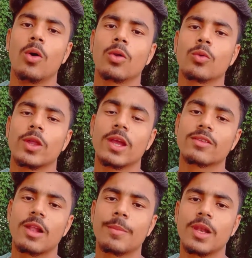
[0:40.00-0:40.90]
और वो एक
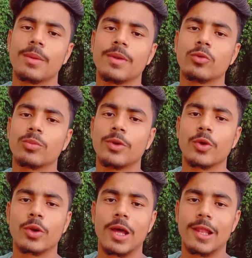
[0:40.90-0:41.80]
साल पहले मैंने उस
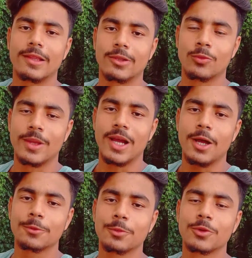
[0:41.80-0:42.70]
वीडियो को डाला था तो मैं
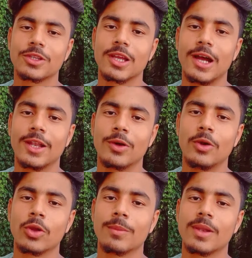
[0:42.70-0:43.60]
आप सबको सिखाने
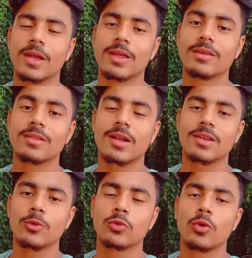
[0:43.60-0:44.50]
वाला हूँ कि मैंने किस तरह
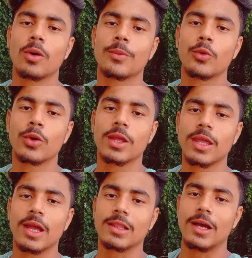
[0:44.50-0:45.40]
से उसको अपलोड
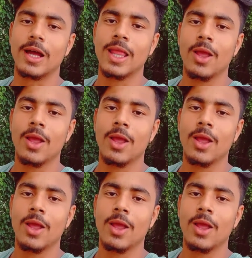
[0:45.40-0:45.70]
किया था